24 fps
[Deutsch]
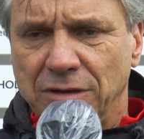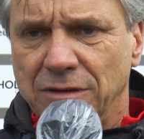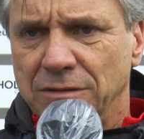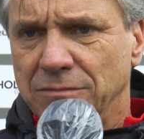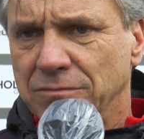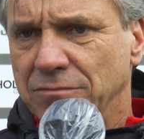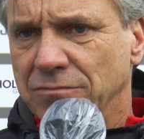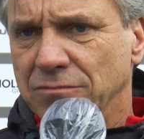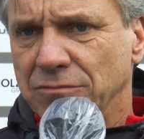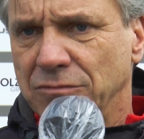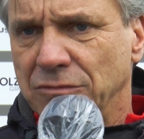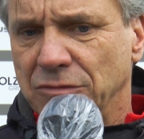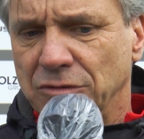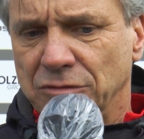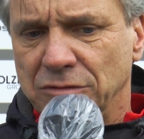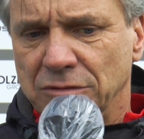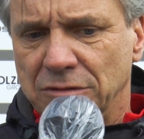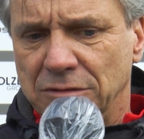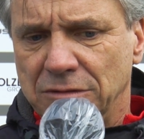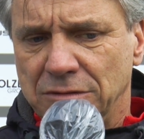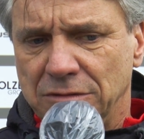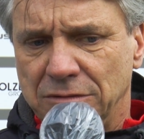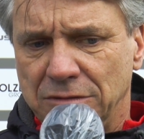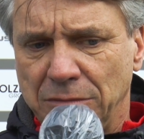
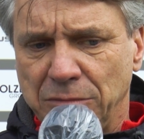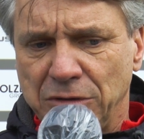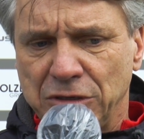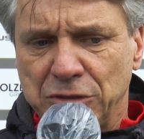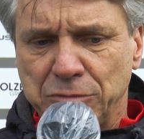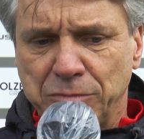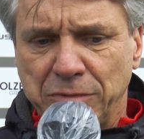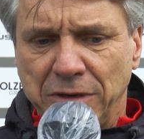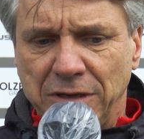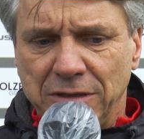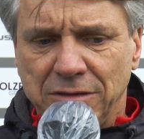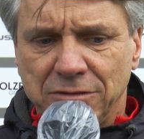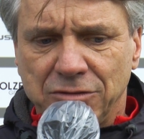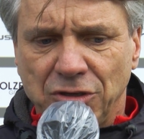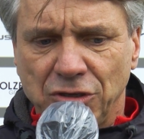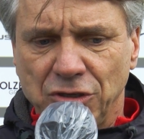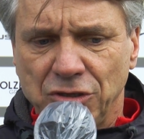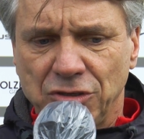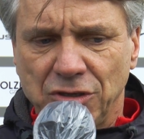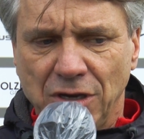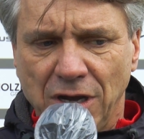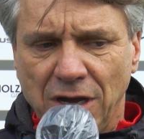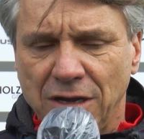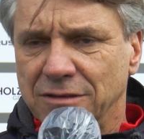Ähm, dementsprechend
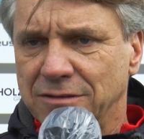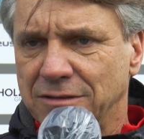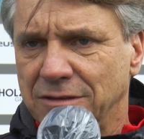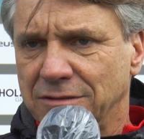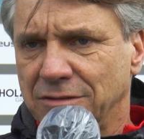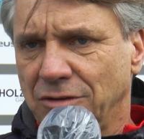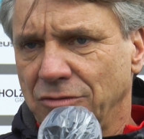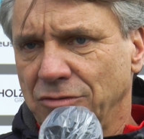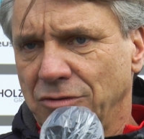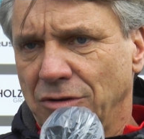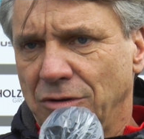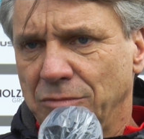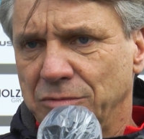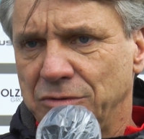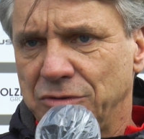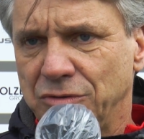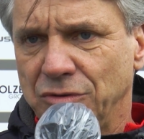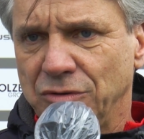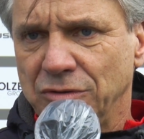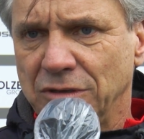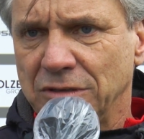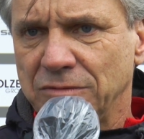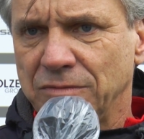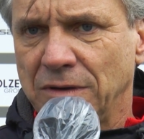sage ich, ja, ist das auch eine
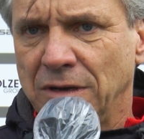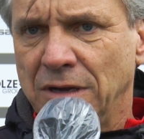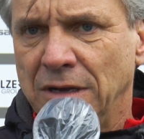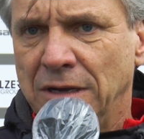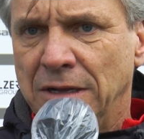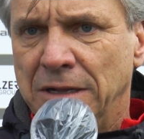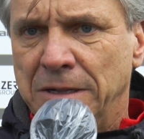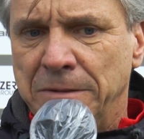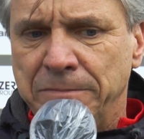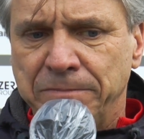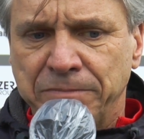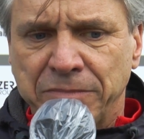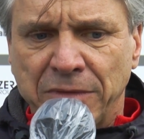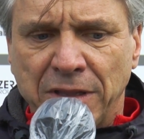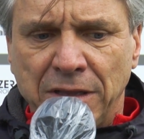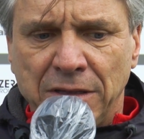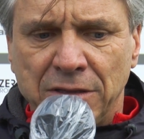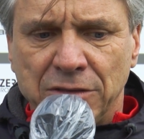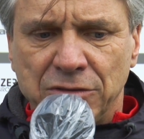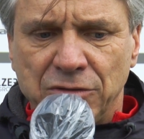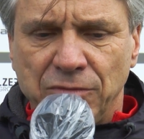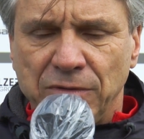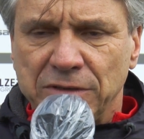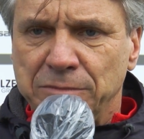Option, dass wir
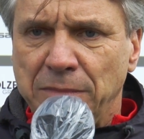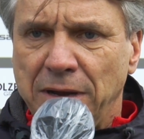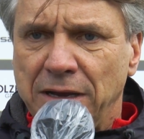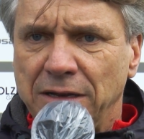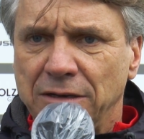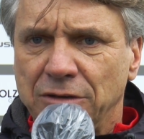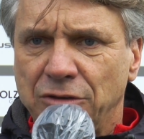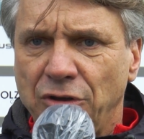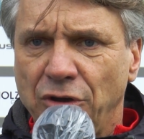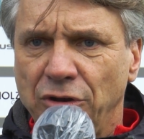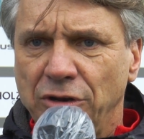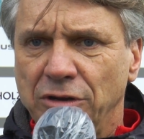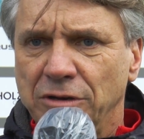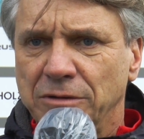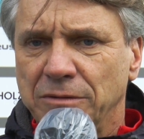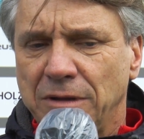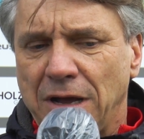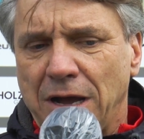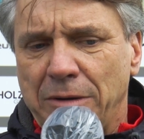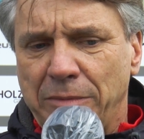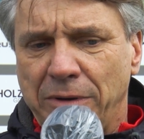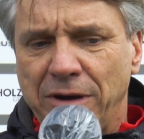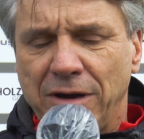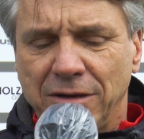sowas machen können,
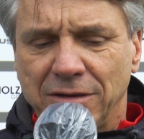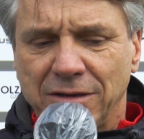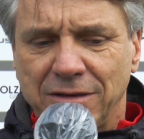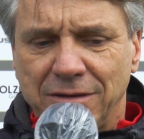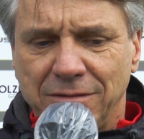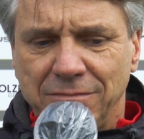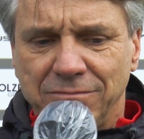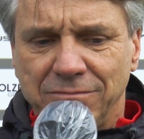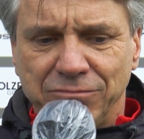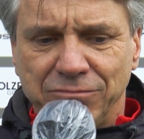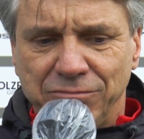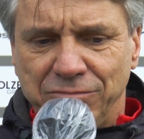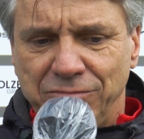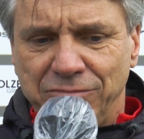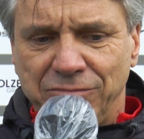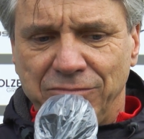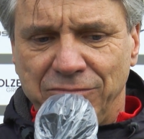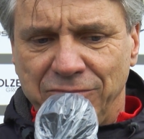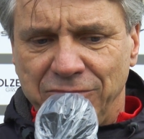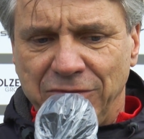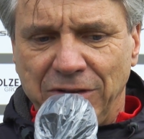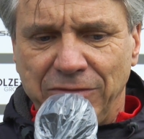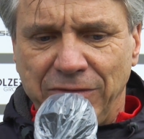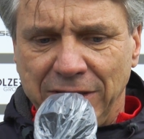aber
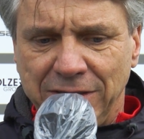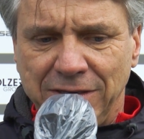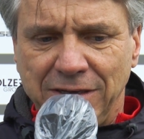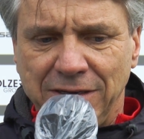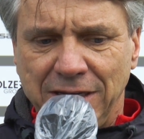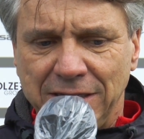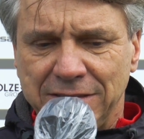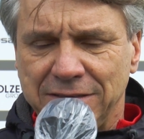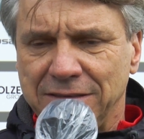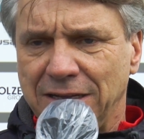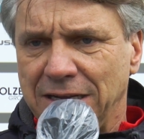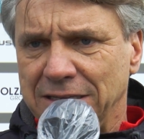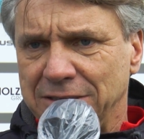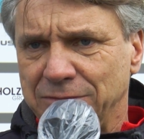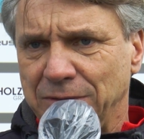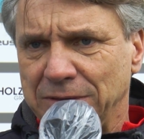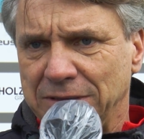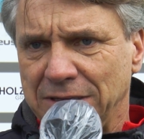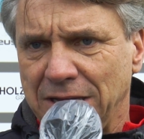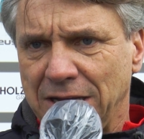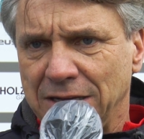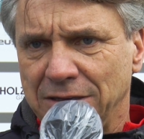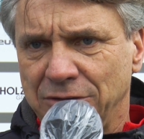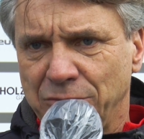wir werden die nächsten ein,
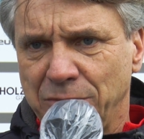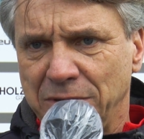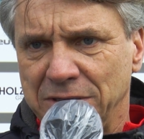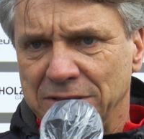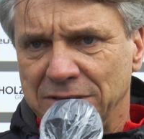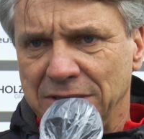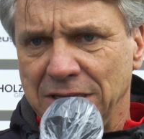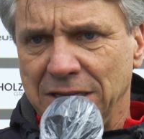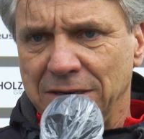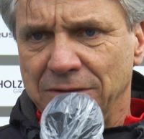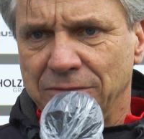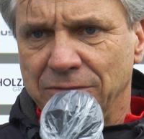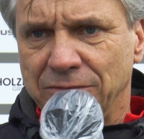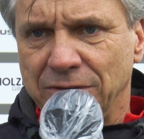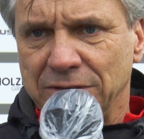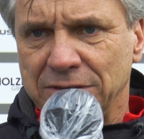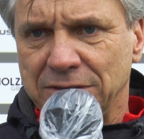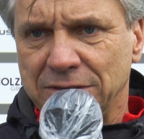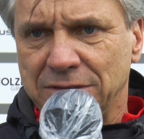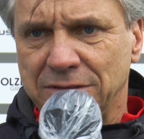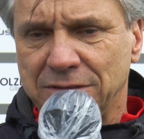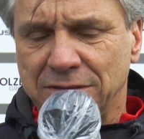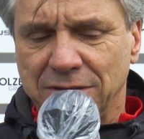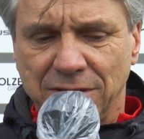zwei Tage nochmal sehen,
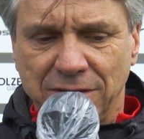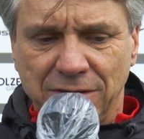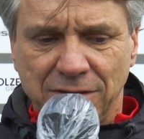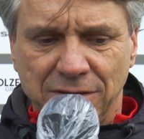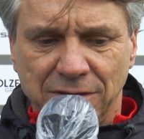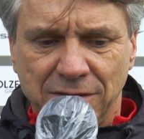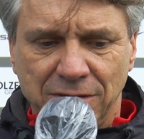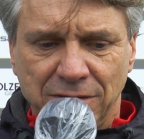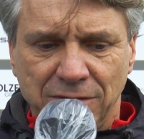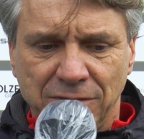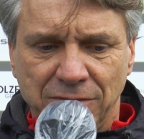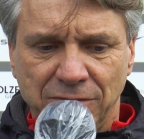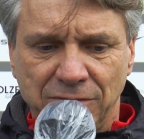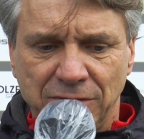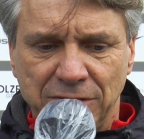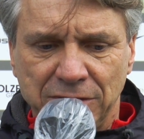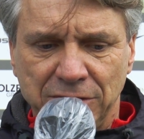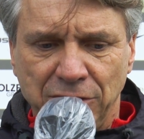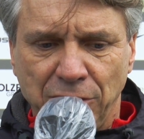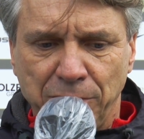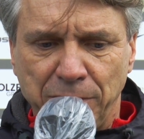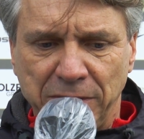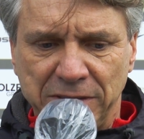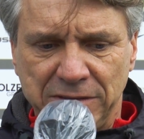was, äh,
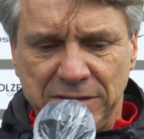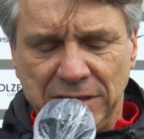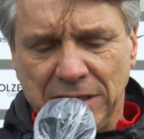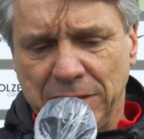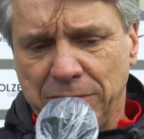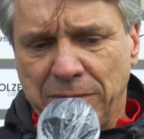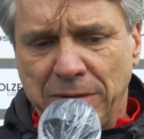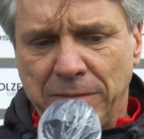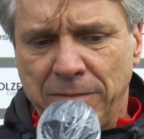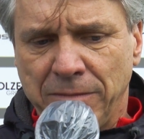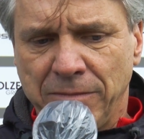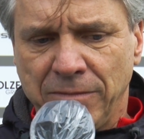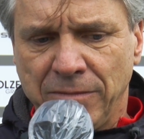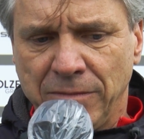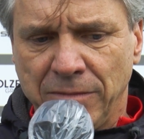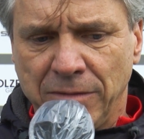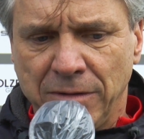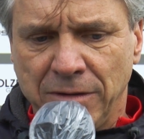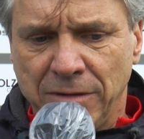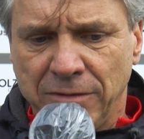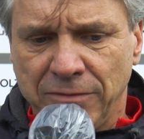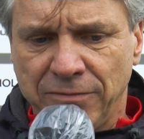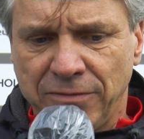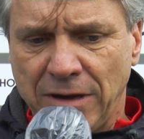was noch passiert. Bei
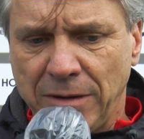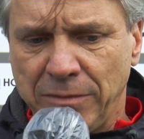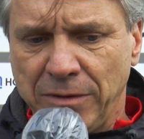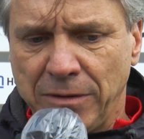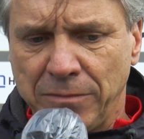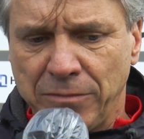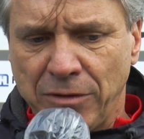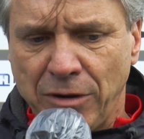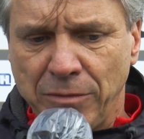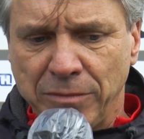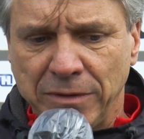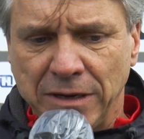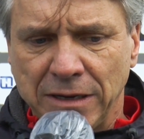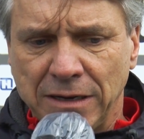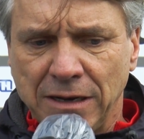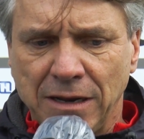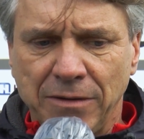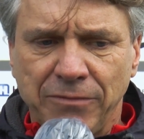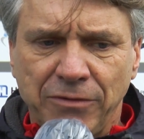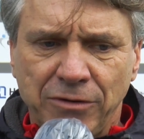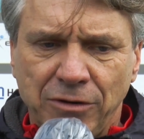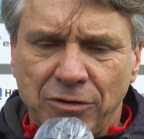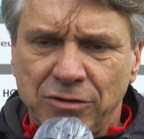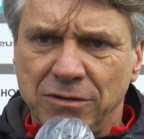äh, Fabian Baumgärtel
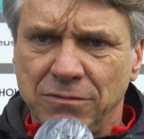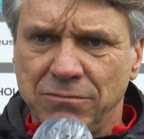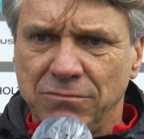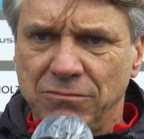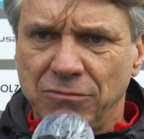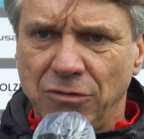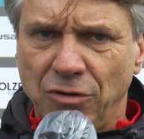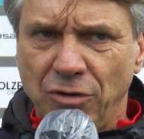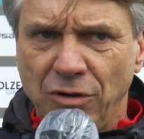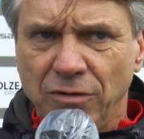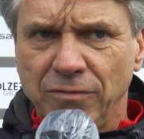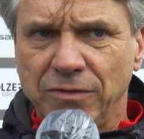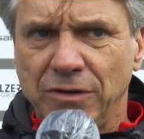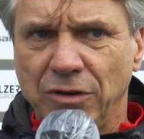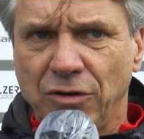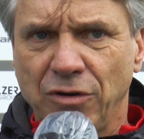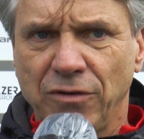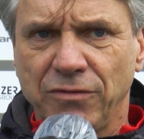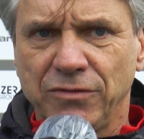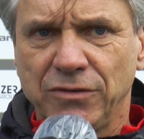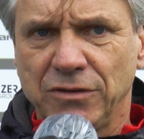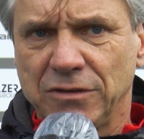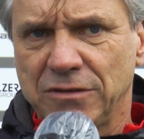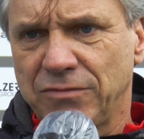haben wir noch die, irgendwie die
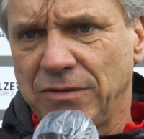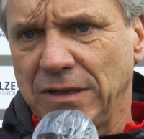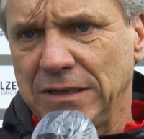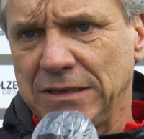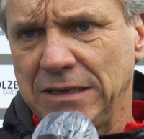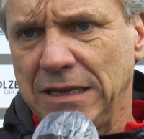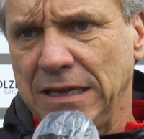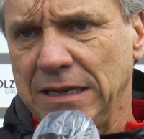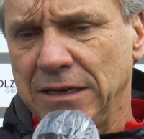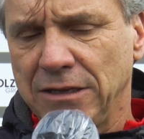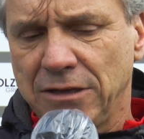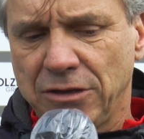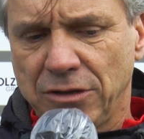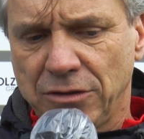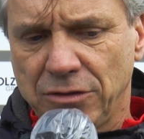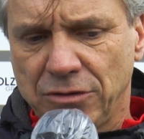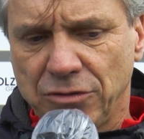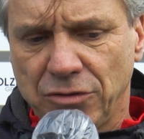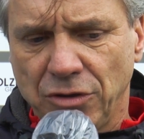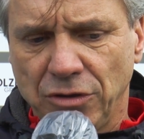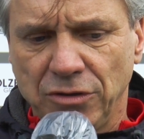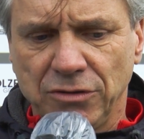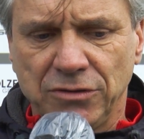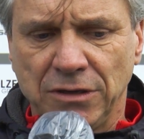Hoffnung, dass es vielleicht gehen
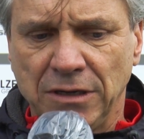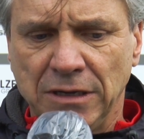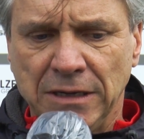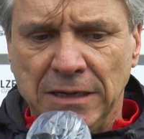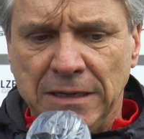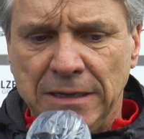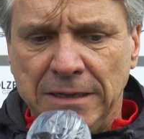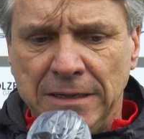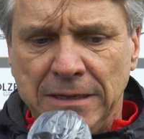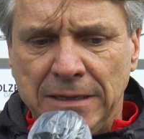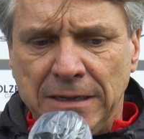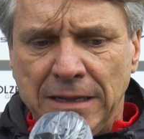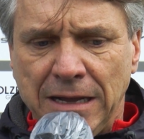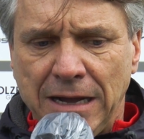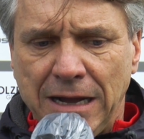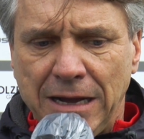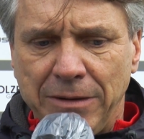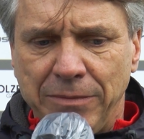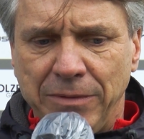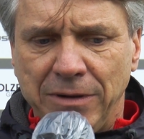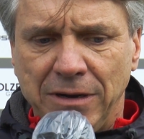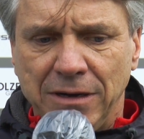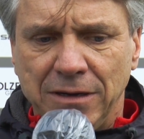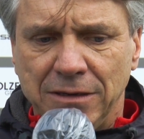könnte,
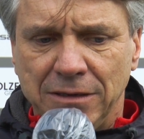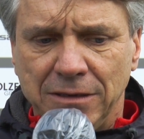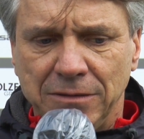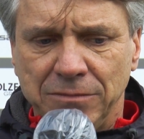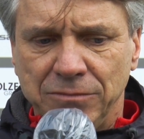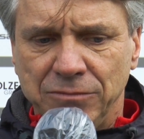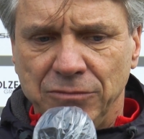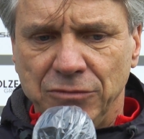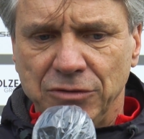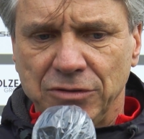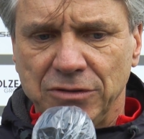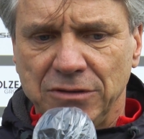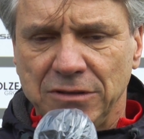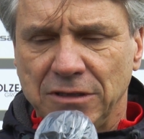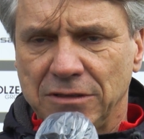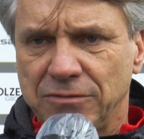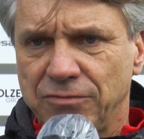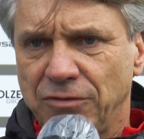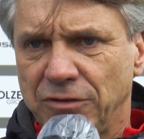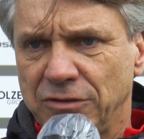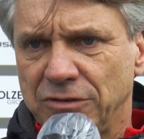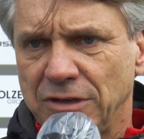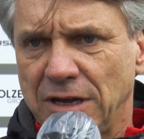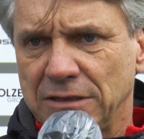aber äh, müssen
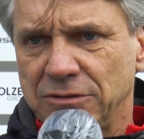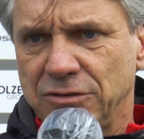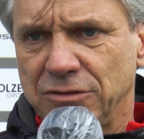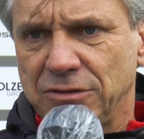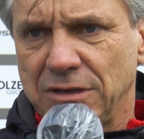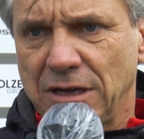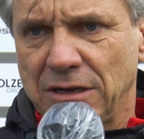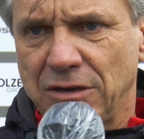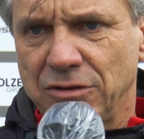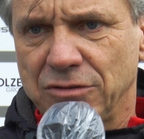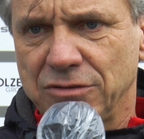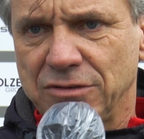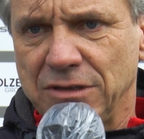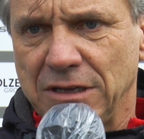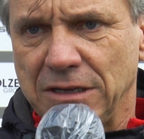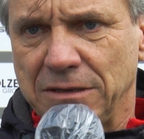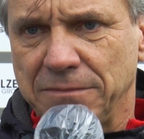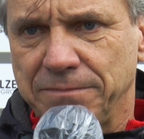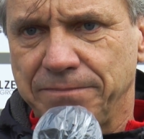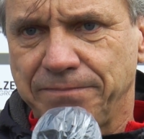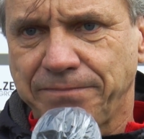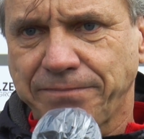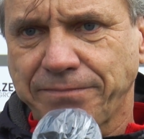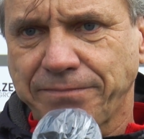das von Tag zu Tag auch sehen.